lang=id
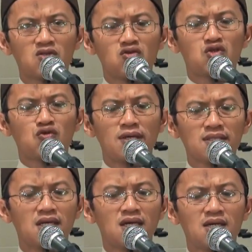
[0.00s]

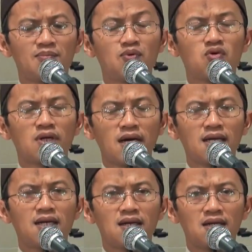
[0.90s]
Tujuannya
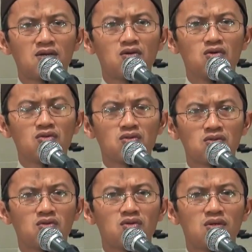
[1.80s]
bukan
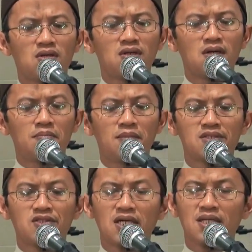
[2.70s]
untuk
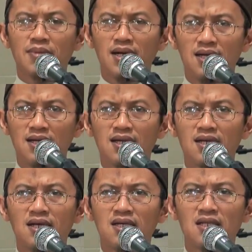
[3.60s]
mencari
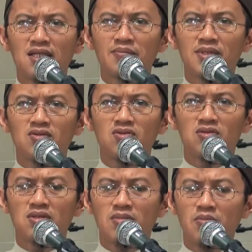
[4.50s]
pahala tetapi
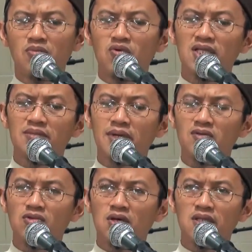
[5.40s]
untuk membuat
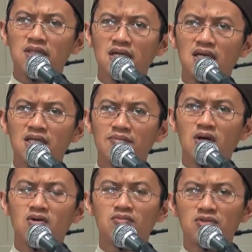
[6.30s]
madarat terhadap
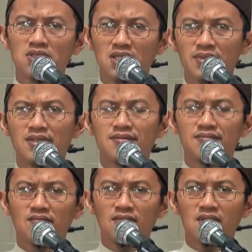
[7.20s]
kaum muslimin
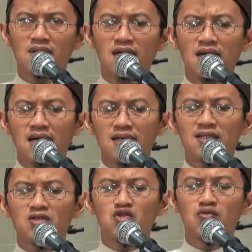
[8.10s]

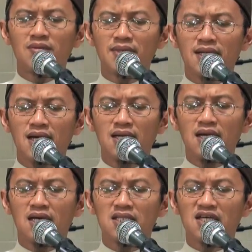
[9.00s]
karena tujuan mereka
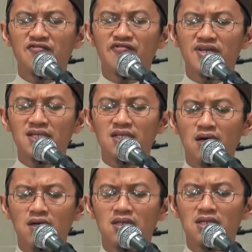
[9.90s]
adalah
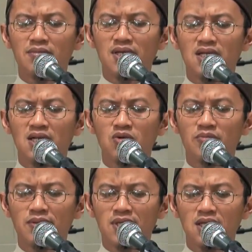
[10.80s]
tafriqan bainal
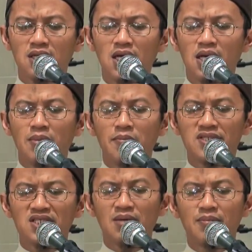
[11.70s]
mu'minin
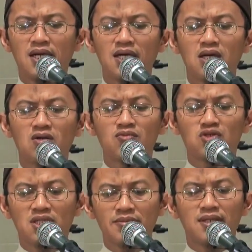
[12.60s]
memecah belah kaum
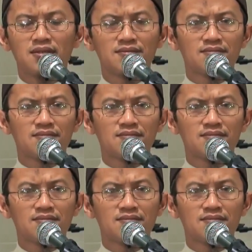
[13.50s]
muslimin